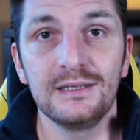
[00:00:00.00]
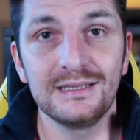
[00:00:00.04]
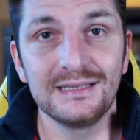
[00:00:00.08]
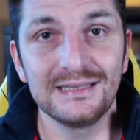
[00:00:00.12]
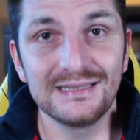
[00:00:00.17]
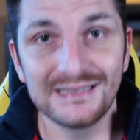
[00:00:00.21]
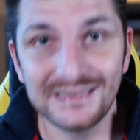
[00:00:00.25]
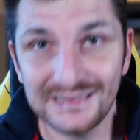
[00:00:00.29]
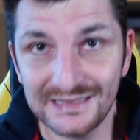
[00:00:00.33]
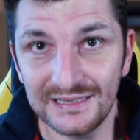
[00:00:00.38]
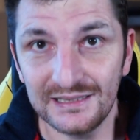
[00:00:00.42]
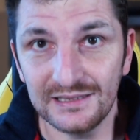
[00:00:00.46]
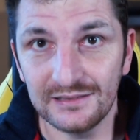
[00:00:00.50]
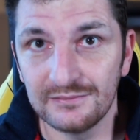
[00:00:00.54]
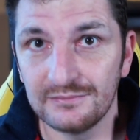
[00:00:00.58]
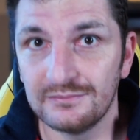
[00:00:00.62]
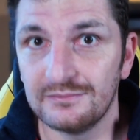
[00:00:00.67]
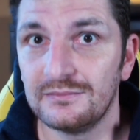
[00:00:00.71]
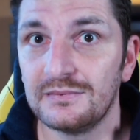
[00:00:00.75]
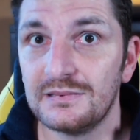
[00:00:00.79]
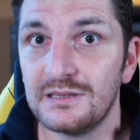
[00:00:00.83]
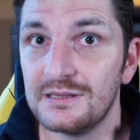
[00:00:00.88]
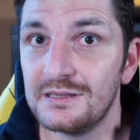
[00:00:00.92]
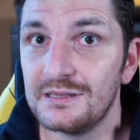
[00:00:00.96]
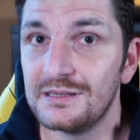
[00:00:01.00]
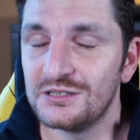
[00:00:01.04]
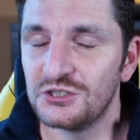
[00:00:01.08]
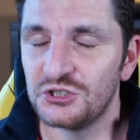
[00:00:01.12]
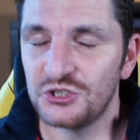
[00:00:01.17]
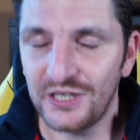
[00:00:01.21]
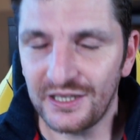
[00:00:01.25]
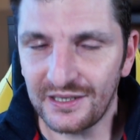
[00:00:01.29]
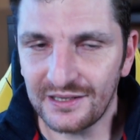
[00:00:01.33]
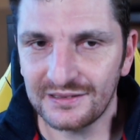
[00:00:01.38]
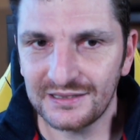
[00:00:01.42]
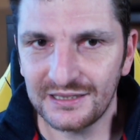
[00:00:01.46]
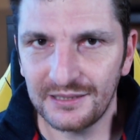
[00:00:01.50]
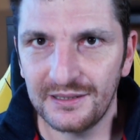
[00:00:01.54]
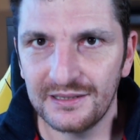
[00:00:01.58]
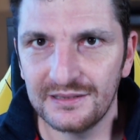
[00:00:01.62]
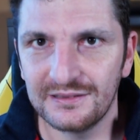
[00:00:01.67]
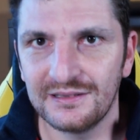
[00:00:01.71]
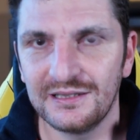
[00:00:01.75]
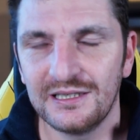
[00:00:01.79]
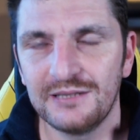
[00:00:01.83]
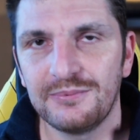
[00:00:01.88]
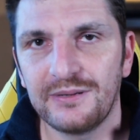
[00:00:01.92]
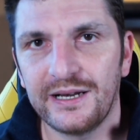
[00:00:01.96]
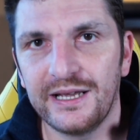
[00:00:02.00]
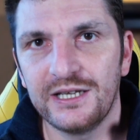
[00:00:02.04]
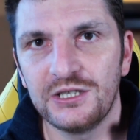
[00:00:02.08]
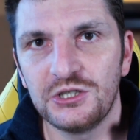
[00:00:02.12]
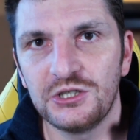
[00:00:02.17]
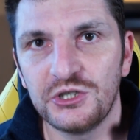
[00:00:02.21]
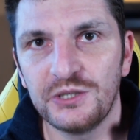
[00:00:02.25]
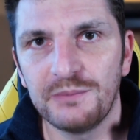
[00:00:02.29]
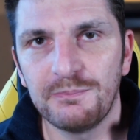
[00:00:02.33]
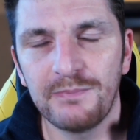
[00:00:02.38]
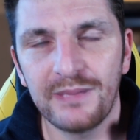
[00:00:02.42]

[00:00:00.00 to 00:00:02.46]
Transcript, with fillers: sì certamente dei pregi.